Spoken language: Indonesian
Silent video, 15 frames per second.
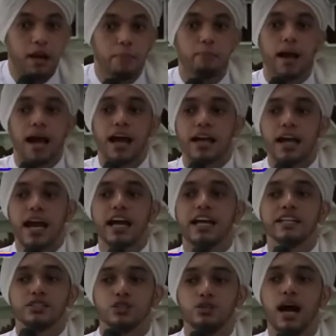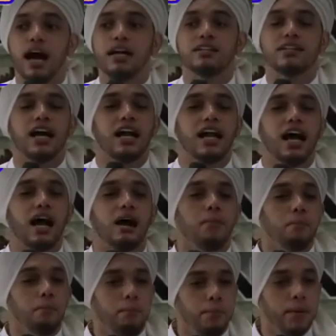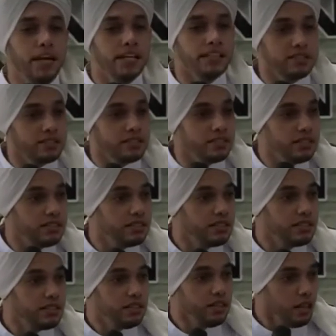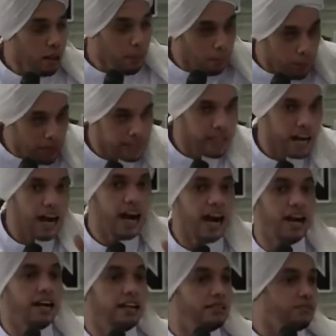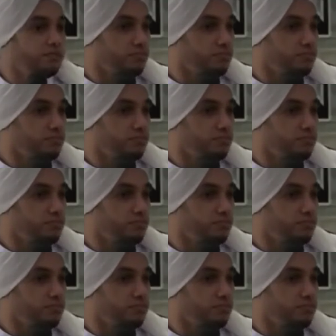maka itu adalah bid bid'ah